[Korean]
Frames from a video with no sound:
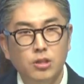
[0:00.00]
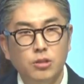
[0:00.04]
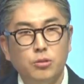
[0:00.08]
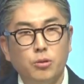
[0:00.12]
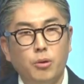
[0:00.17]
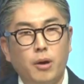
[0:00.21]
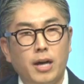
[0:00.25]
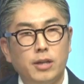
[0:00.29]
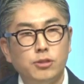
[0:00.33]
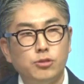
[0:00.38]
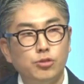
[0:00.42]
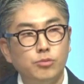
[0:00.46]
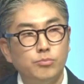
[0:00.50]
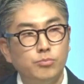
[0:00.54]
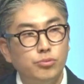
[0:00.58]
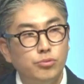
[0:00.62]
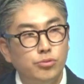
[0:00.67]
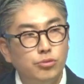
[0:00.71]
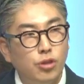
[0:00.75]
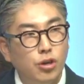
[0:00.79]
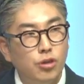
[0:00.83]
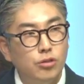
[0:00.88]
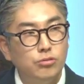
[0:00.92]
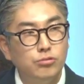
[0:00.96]
또 아주
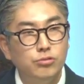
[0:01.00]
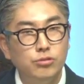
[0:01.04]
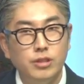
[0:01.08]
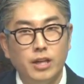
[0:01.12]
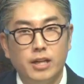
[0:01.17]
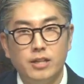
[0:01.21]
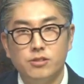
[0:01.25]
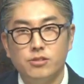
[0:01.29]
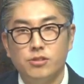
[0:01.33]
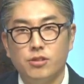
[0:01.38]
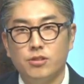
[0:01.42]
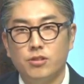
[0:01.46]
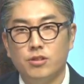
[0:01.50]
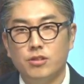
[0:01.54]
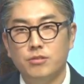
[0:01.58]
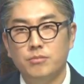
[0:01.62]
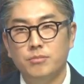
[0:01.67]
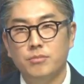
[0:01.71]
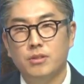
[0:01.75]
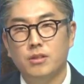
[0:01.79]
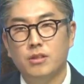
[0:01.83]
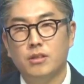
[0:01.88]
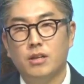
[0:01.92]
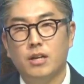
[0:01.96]
무더운
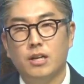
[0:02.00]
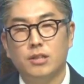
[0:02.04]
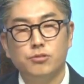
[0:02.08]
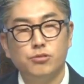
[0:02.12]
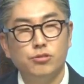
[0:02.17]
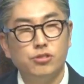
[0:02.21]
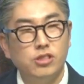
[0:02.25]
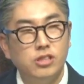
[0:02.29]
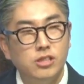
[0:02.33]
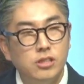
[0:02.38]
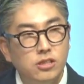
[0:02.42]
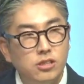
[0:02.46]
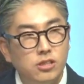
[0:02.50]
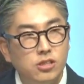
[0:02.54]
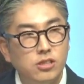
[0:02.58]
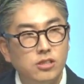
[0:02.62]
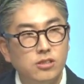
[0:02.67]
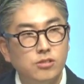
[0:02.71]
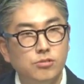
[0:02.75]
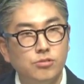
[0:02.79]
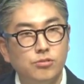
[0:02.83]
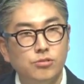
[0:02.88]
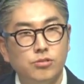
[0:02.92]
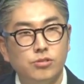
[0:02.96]
날처럼 아주
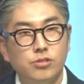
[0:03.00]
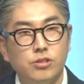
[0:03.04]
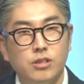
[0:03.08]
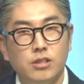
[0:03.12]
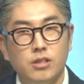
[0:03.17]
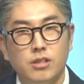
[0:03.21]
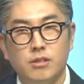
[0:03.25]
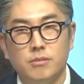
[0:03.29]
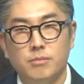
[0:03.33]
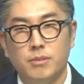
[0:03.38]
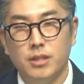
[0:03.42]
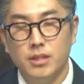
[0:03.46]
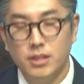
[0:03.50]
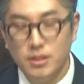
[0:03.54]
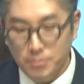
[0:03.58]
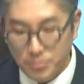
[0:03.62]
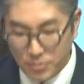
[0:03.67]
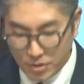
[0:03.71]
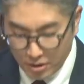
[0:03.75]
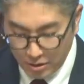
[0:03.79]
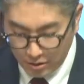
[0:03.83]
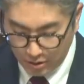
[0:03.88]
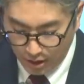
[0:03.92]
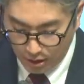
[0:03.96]
지치고
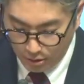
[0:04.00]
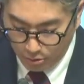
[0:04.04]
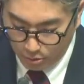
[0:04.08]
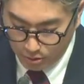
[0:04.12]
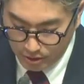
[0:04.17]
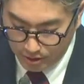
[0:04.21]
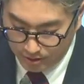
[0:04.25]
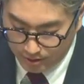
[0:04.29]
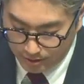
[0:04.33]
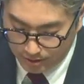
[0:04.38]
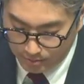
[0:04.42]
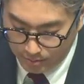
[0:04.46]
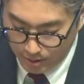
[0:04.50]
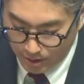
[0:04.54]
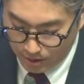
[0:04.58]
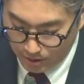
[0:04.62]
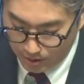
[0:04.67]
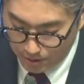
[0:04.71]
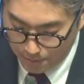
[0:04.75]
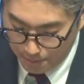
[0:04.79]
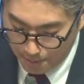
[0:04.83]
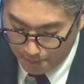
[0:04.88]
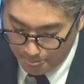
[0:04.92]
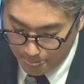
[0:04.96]
힘들 때도
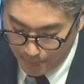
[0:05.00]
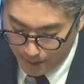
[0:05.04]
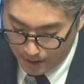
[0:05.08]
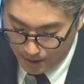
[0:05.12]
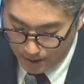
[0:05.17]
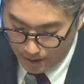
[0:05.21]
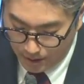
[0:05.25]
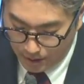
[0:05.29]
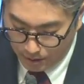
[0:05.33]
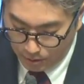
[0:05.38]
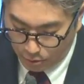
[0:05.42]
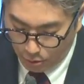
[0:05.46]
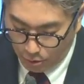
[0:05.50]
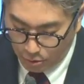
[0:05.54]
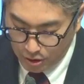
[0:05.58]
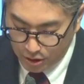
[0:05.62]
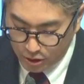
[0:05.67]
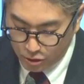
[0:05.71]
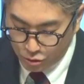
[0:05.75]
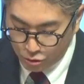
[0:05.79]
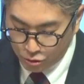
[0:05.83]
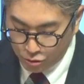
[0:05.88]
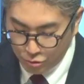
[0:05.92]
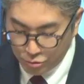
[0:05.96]
있으며 또
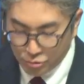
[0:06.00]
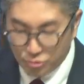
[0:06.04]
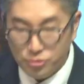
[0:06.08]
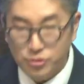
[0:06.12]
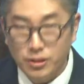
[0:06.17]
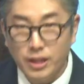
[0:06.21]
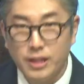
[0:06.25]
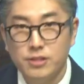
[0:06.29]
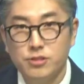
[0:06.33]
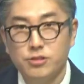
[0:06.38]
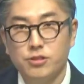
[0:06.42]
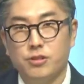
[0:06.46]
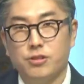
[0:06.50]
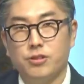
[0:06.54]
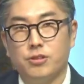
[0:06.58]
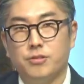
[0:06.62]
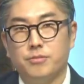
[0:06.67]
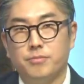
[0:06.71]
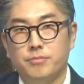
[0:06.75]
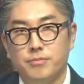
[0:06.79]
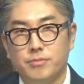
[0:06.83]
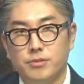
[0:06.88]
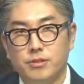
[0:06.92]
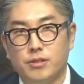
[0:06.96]
이 추운
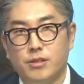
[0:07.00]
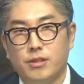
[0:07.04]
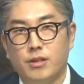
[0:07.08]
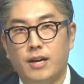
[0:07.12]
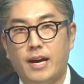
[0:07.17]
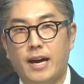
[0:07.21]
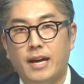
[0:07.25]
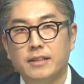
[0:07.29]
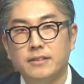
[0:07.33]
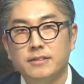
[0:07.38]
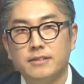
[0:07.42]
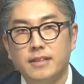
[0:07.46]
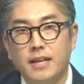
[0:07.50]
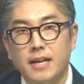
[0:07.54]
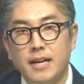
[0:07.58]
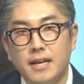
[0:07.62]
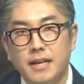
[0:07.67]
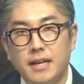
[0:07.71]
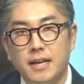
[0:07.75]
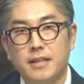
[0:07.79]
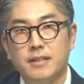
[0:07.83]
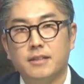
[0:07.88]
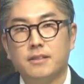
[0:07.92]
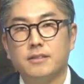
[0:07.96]
날처럼 어,
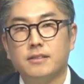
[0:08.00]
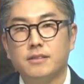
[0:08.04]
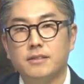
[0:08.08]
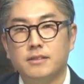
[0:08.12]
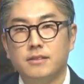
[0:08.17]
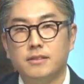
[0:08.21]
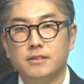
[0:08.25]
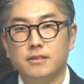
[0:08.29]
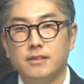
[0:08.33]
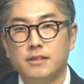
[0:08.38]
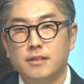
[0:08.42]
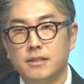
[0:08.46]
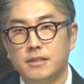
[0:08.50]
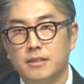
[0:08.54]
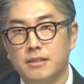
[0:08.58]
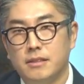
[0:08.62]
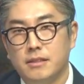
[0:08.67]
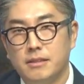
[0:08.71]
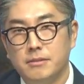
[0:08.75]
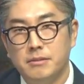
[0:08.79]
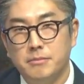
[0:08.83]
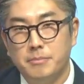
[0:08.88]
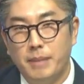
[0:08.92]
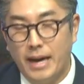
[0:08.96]
앙상한 그,
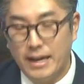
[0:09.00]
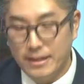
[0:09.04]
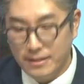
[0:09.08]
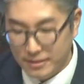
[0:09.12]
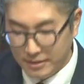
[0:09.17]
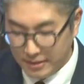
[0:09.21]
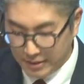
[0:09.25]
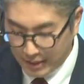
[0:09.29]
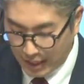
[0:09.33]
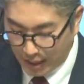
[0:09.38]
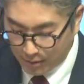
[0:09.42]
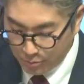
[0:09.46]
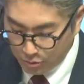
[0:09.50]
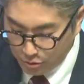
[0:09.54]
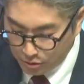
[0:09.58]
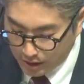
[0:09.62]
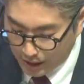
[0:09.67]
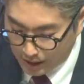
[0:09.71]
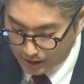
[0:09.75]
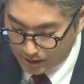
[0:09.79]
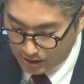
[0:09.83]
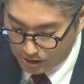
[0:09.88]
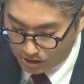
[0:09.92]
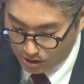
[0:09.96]
그 마른
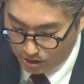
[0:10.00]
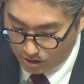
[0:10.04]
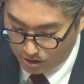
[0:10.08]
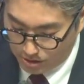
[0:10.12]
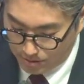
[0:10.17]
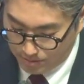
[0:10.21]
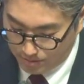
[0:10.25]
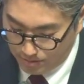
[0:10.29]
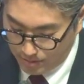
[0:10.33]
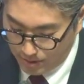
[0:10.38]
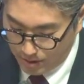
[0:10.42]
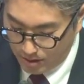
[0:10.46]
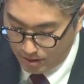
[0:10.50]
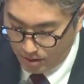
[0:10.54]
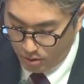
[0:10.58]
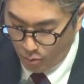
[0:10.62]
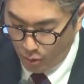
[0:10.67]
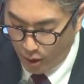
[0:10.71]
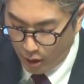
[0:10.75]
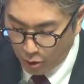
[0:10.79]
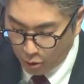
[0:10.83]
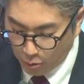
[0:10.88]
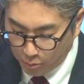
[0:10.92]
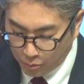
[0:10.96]
나뭇가지처럼
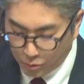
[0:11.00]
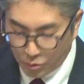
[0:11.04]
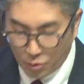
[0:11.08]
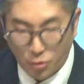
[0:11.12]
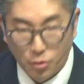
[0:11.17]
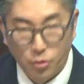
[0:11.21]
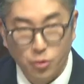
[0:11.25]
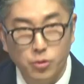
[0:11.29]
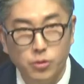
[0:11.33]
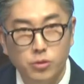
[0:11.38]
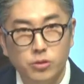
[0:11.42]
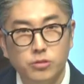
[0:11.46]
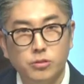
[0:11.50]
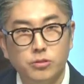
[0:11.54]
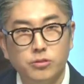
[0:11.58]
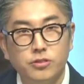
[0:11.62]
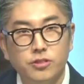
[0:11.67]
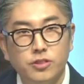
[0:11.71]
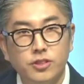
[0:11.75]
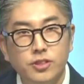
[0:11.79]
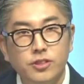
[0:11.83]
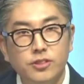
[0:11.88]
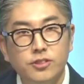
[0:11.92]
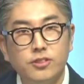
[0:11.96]
외롭고 또
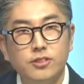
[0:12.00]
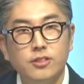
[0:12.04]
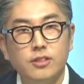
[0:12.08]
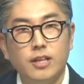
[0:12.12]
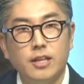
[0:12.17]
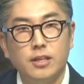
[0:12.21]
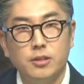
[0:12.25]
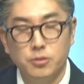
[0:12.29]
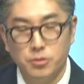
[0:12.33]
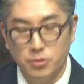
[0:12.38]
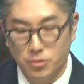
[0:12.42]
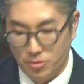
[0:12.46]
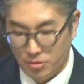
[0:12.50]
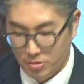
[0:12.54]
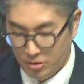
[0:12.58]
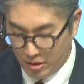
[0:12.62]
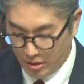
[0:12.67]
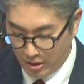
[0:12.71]
쓸쓸하고